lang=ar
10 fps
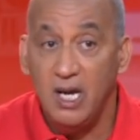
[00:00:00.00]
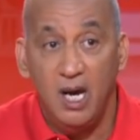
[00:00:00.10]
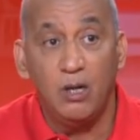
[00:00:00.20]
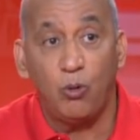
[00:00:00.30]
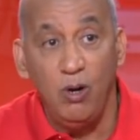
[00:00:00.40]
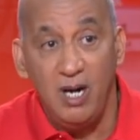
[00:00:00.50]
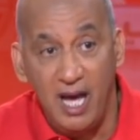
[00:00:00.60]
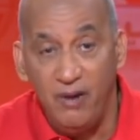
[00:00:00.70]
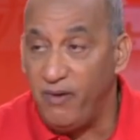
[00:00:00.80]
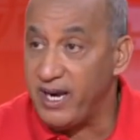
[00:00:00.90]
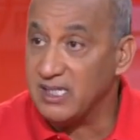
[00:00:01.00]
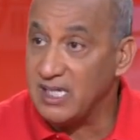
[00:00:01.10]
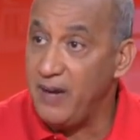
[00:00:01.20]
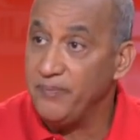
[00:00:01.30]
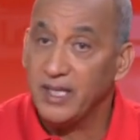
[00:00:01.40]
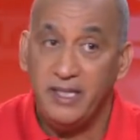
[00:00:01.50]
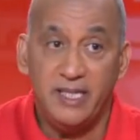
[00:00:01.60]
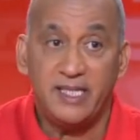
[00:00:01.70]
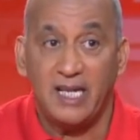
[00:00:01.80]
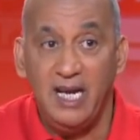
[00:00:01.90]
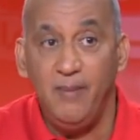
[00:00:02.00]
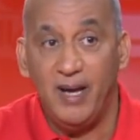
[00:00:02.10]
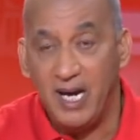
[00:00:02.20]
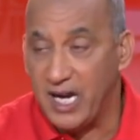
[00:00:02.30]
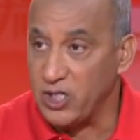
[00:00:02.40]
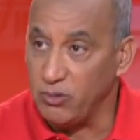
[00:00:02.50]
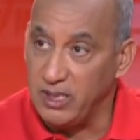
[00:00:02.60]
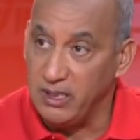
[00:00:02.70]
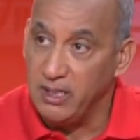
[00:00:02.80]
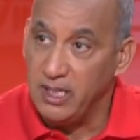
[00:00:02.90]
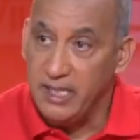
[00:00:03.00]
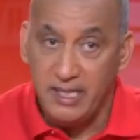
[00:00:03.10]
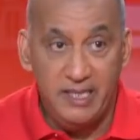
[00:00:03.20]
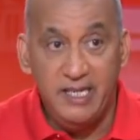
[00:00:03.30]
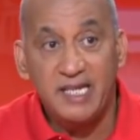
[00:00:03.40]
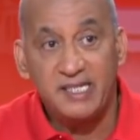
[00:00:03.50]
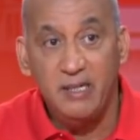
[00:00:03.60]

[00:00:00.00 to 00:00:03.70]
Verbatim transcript: الكل الان فرنسا يتكلم على الارجنتين يعني ناسين